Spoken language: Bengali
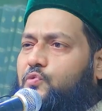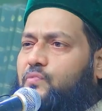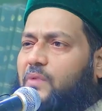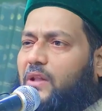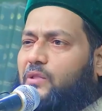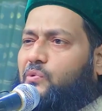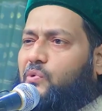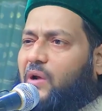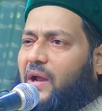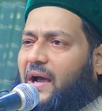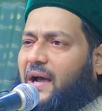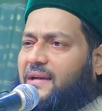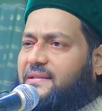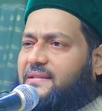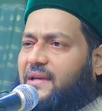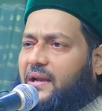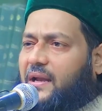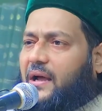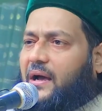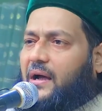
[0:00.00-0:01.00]
উসওয়াতুন
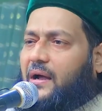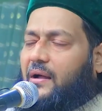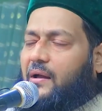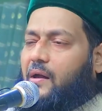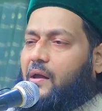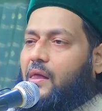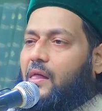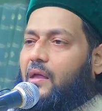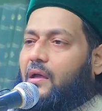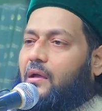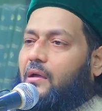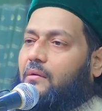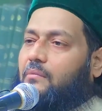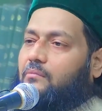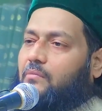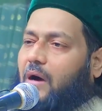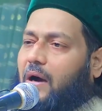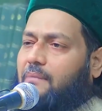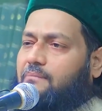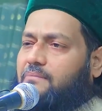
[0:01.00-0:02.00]
হাসানা
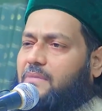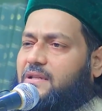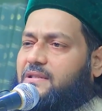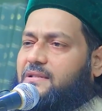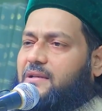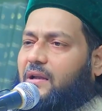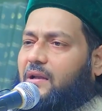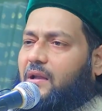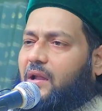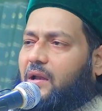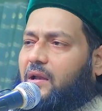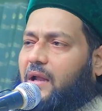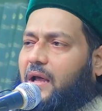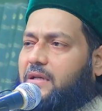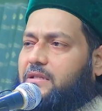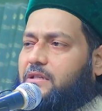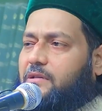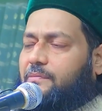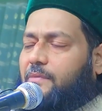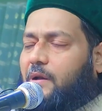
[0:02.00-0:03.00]
মোহাম্মদ সাল্লা
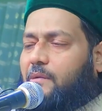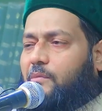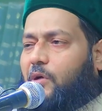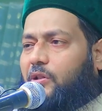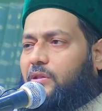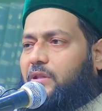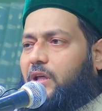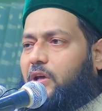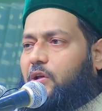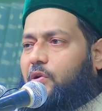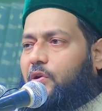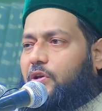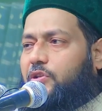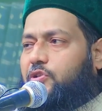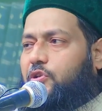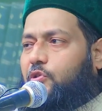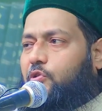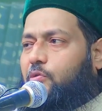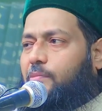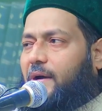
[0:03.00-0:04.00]
আসলামের মধ্যেই
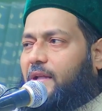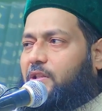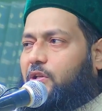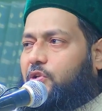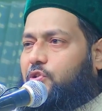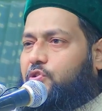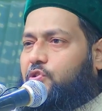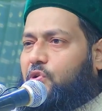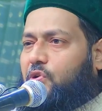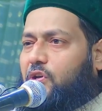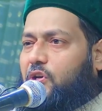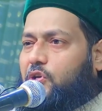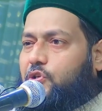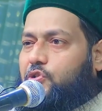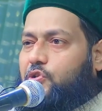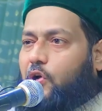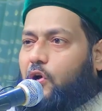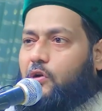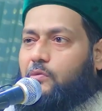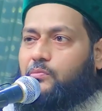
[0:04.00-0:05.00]
রয়েছে তোমাদের জন্য
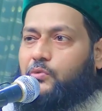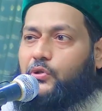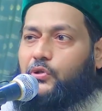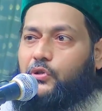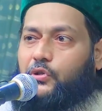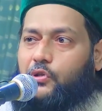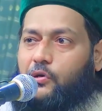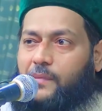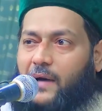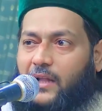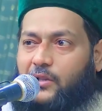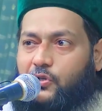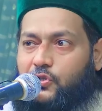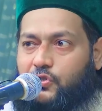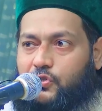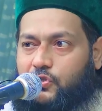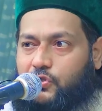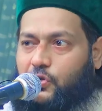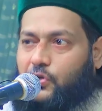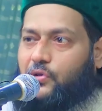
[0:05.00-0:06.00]
সর্বোত্তম
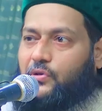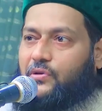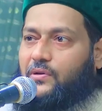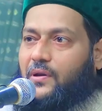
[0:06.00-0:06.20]
আদর্শ